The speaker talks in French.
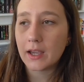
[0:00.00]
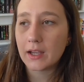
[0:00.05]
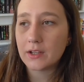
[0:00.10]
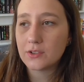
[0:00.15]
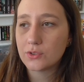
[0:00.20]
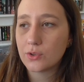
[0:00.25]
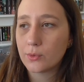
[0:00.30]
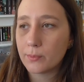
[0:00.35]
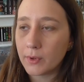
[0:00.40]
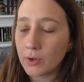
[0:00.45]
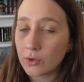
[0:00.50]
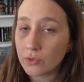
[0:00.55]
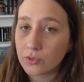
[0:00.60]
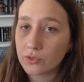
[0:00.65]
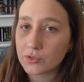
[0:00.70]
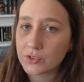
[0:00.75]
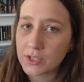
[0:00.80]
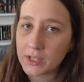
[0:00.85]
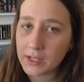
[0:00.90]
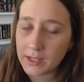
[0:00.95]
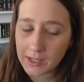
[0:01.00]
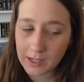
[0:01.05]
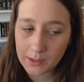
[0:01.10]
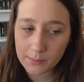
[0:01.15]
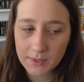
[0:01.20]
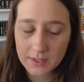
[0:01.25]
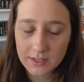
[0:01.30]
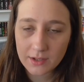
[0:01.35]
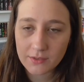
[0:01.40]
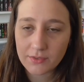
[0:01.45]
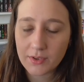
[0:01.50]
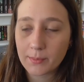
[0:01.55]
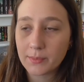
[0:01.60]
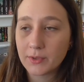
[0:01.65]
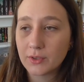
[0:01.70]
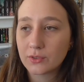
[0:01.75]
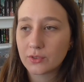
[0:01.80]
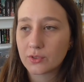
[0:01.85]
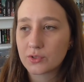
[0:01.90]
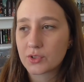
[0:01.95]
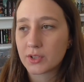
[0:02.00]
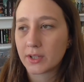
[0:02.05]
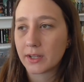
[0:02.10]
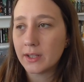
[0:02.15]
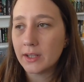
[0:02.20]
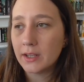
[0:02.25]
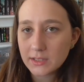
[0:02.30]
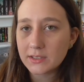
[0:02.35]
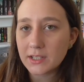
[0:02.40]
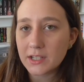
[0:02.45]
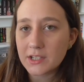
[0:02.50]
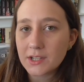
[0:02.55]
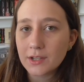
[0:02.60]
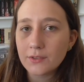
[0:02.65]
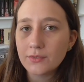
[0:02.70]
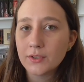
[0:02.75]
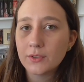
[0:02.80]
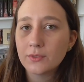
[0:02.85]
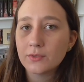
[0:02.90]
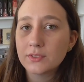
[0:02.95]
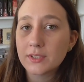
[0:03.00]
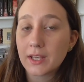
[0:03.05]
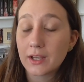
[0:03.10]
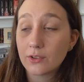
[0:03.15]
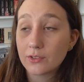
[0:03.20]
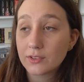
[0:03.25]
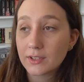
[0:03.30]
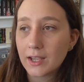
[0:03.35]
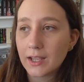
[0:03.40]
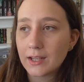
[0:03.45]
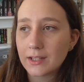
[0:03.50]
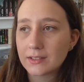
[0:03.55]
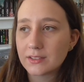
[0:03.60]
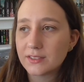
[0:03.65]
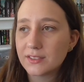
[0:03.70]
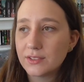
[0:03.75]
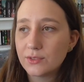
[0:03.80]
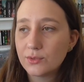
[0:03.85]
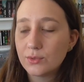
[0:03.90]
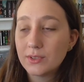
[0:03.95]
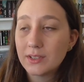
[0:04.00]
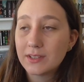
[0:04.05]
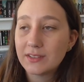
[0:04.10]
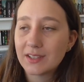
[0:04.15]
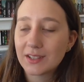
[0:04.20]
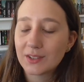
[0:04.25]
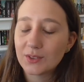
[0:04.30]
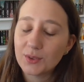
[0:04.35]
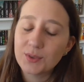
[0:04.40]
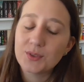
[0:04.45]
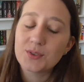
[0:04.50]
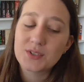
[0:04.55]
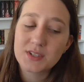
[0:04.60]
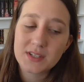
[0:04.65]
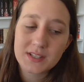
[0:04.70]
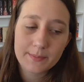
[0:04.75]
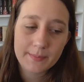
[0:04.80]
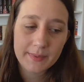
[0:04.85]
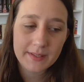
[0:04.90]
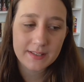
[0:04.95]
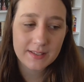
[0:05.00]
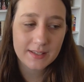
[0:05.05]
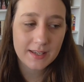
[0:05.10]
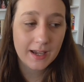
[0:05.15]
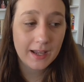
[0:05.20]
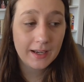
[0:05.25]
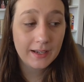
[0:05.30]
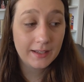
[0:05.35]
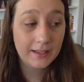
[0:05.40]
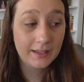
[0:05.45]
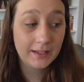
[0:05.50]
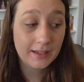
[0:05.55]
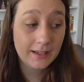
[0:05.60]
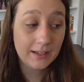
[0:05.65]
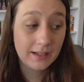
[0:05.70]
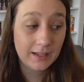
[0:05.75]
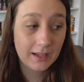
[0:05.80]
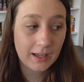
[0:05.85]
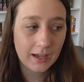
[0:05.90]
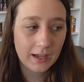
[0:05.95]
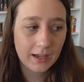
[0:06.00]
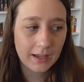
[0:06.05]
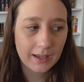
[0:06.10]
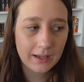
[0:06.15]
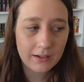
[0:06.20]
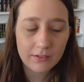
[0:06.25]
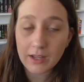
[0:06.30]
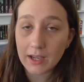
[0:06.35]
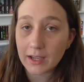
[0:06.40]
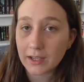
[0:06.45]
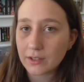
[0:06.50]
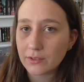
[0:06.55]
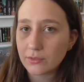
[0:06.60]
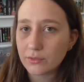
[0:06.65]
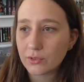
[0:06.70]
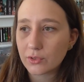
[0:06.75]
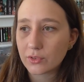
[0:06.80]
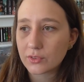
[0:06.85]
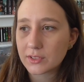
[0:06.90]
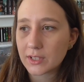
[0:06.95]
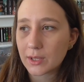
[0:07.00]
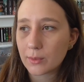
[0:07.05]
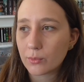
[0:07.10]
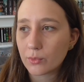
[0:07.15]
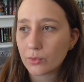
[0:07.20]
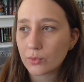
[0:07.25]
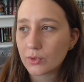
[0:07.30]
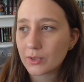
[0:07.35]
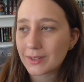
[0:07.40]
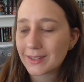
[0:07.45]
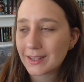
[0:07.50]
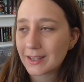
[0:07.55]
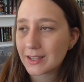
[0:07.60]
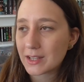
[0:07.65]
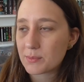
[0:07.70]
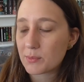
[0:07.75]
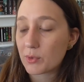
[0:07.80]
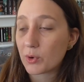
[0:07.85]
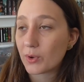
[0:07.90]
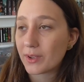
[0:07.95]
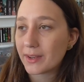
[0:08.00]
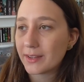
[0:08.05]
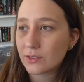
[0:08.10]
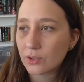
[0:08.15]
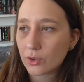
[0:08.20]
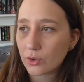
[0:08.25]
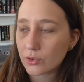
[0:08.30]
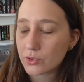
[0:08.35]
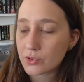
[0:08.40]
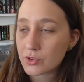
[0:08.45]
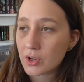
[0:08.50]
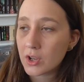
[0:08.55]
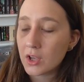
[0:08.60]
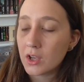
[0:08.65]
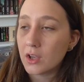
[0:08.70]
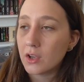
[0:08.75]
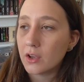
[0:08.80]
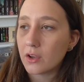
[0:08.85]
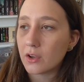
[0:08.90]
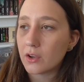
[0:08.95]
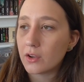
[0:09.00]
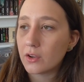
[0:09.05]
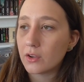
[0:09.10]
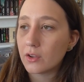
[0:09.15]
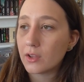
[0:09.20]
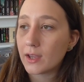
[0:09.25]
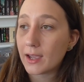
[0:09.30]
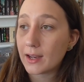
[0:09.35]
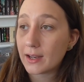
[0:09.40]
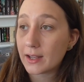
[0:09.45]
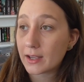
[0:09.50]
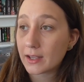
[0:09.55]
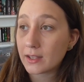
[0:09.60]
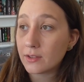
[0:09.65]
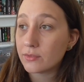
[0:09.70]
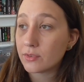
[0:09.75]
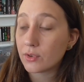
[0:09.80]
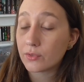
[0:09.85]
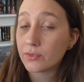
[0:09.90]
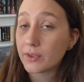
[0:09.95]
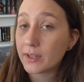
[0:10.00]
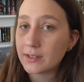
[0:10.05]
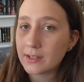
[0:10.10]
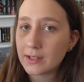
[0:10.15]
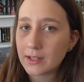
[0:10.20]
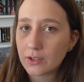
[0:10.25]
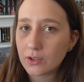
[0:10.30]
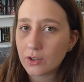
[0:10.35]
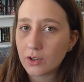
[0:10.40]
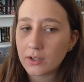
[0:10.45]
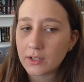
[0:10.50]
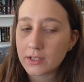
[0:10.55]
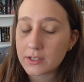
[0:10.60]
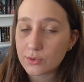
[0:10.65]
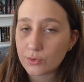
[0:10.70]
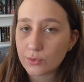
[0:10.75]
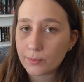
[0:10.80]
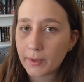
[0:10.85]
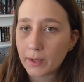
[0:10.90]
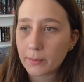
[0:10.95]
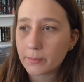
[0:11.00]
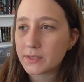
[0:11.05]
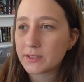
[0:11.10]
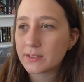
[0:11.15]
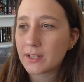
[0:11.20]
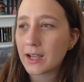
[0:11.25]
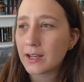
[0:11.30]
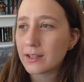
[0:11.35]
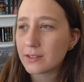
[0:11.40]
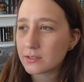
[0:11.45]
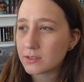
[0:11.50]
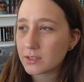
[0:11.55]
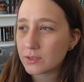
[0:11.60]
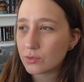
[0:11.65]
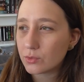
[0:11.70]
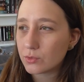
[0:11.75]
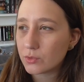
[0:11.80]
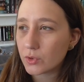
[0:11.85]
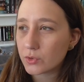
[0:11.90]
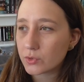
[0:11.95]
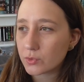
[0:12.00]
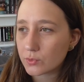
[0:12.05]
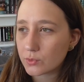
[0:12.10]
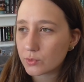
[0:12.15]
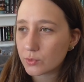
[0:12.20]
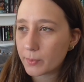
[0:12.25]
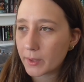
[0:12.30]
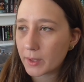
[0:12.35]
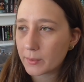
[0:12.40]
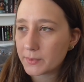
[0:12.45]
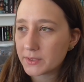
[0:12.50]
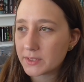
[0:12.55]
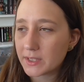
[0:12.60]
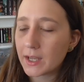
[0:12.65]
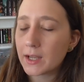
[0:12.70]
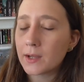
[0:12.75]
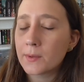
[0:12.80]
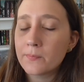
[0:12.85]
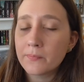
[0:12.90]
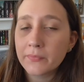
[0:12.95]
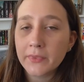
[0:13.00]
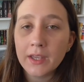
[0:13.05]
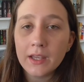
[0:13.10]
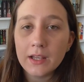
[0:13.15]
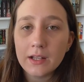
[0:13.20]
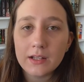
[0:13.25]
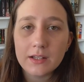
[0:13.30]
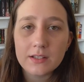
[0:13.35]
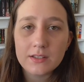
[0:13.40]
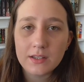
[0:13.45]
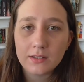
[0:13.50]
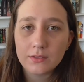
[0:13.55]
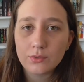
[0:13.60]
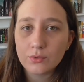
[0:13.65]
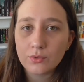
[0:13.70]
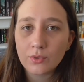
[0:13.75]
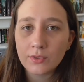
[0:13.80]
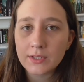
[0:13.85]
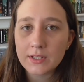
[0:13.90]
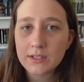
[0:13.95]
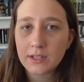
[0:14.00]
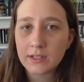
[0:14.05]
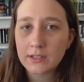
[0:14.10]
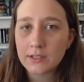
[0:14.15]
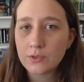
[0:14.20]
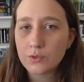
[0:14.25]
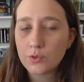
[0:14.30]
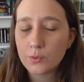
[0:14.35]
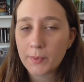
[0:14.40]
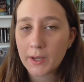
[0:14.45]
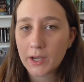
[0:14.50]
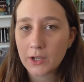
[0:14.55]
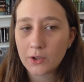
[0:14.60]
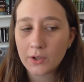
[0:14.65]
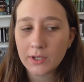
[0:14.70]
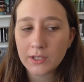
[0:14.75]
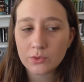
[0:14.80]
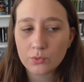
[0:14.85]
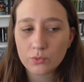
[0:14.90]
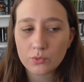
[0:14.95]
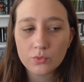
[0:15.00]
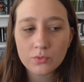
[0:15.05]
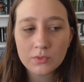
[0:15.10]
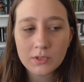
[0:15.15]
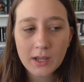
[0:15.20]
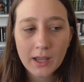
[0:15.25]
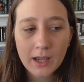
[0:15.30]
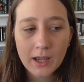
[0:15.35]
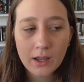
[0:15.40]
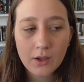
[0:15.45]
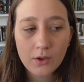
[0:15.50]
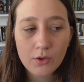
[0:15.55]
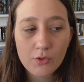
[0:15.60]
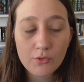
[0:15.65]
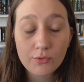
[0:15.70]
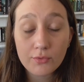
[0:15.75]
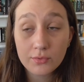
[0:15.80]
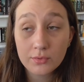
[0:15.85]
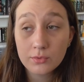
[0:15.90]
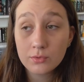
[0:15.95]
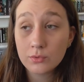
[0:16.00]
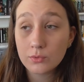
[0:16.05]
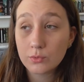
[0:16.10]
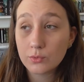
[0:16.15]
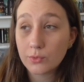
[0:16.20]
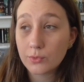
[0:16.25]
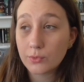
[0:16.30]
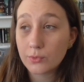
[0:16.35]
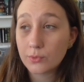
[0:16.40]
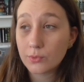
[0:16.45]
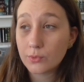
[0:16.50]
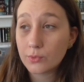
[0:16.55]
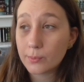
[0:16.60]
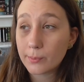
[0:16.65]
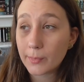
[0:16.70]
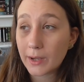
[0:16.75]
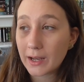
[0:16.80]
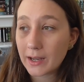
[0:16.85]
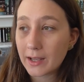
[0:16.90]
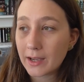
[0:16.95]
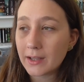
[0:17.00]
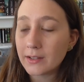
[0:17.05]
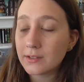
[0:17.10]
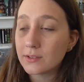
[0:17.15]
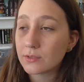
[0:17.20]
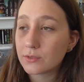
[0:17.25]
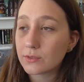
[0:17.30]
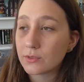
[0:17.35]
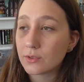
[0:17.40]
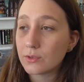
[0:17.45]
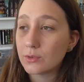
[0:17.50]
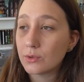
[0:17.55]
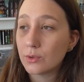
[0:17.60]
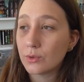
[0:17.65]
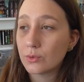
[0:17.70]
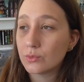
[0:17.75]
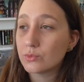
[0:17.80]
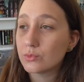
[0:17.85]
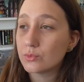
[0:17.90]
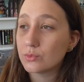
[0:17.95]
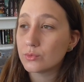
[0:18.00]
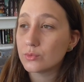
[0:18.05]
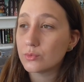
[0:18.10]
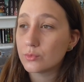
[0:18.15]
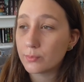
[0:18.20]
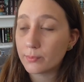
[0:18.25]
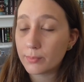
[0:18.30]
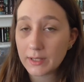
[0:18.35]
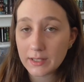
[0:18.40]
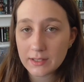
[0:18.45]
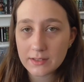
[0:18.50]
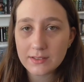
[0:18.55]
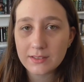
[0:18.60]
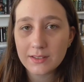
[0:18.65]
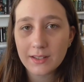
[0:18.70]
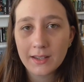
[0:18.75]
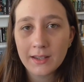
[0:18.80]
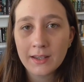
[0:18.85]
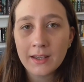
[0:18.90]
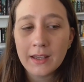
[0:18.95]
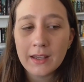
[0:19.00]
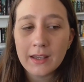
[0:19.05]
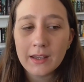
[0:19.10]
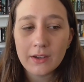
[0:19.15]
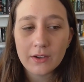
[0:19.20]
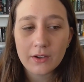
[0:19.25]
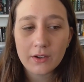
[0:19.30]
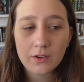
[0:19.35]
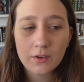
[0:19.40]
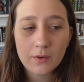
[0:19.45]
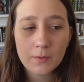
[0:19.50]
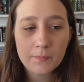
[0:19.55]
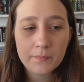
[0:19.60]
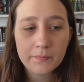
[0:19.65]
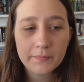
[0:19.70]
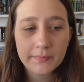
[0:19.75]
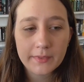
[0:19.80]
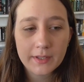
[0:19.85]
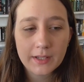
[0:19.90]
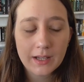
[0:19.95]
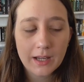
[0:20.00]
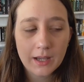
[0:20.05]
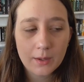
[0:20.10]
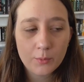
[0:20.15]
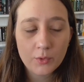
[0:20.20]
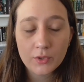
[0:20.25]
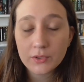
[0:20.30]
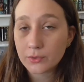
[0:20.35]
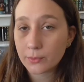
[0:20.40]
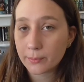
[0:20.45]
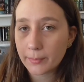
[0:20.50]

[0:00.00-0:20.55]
elle se met en danger et elle met sa famille en danger. Sacha fait donc sa rentrée à l'Institut des technologies spéciales et là, elle arrive dans un monde carrément étrange euh, elle arrive et en fait l'école est super bizarre, les étudiants sont super bizarres. Les étudiants des années supérieures, ils ont tous l'air euh, fous ou, malades euh, ou blessés. clairement, ils